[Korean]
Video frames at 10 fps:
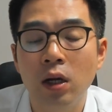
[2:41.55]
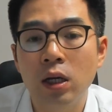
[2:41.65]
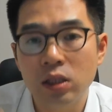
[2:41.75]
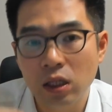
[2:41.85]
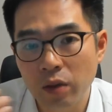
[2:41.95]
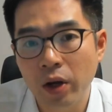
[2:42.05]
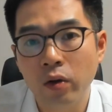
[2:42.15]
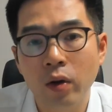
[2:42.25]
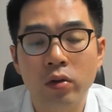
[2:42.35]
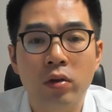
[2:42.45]

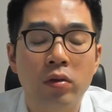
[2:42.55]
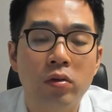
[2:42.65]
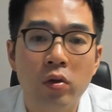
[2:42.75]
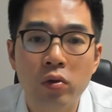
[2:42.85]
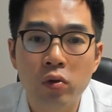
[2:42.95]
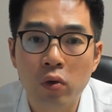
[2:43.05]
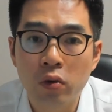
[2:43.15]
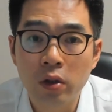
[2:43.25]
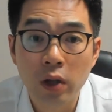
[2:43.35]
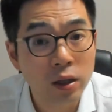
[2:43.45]
상대방과의 어떤 의견
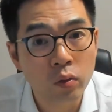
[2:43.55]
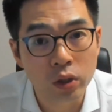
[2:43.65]
조율을 해내고